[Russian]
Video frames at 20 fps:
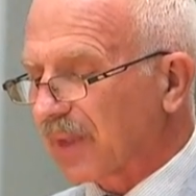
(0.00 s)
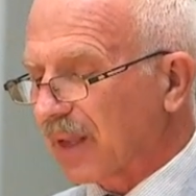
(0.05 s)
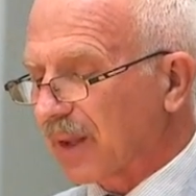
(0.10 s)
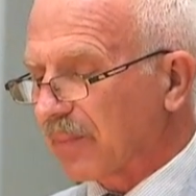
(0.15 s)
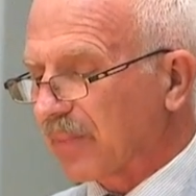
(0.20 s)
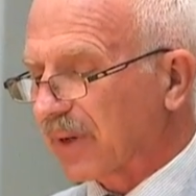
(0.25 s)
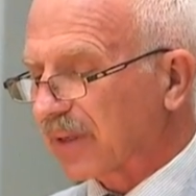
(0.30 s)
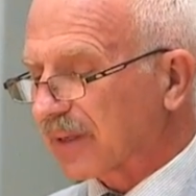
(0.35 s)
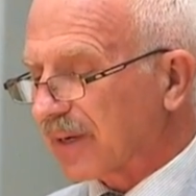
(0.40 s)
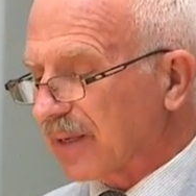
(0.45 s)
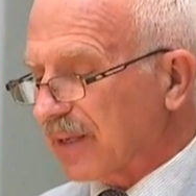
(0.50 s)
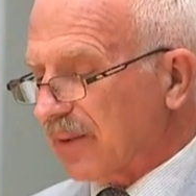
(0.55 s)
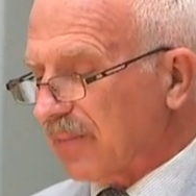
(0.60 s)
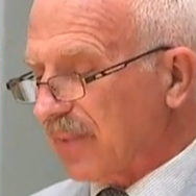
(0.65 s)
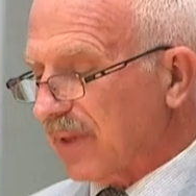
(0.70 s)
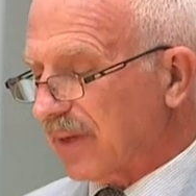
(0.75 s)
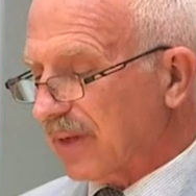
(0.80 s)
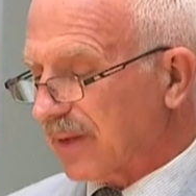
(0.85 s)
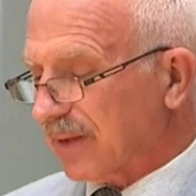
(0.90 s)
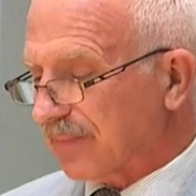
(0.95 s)
по крайней
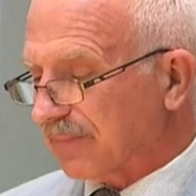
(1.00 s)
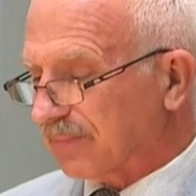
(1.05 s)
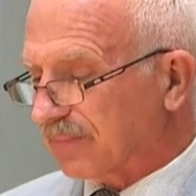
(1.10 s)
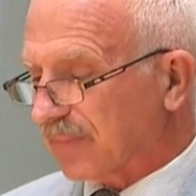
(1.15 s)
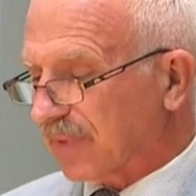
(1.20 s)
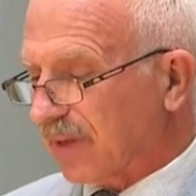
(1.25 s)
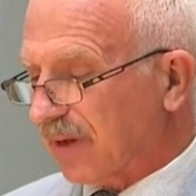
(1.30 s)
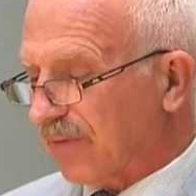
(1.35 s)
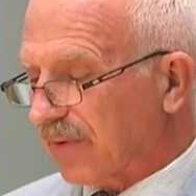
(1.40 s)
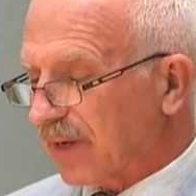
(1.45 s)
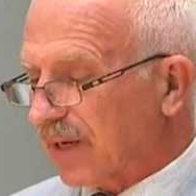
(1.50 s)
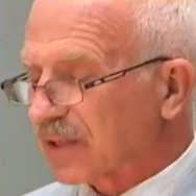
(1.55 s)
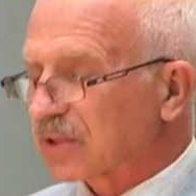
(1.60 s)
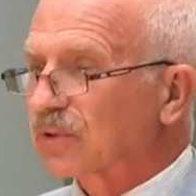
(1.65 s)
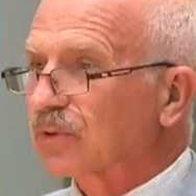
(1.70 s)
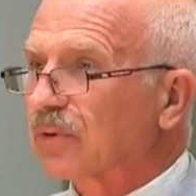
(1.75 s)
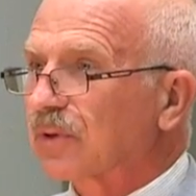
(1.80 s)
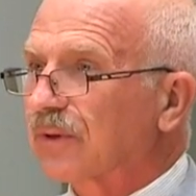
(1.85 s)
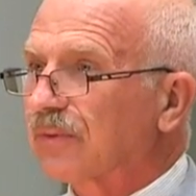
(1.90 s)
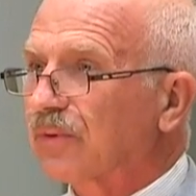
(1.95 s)
мере, говорят,
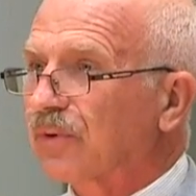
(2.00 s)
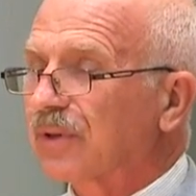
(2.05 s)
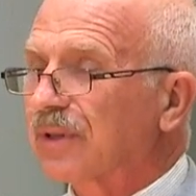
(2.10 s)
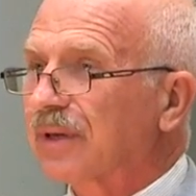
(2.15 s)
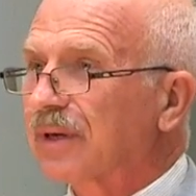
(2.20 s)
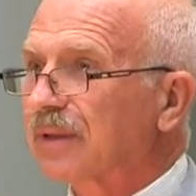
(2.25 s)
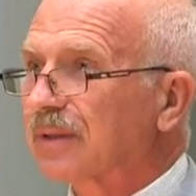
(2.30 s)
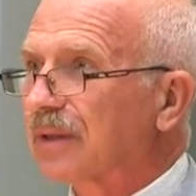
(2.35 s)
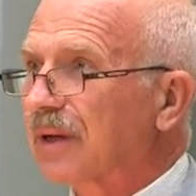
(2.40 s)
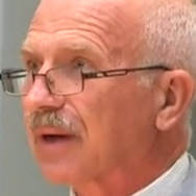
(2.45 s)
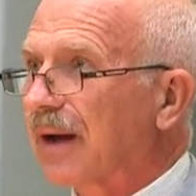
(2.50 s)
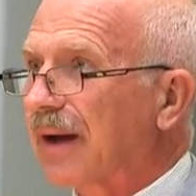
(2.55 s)
что Его нет,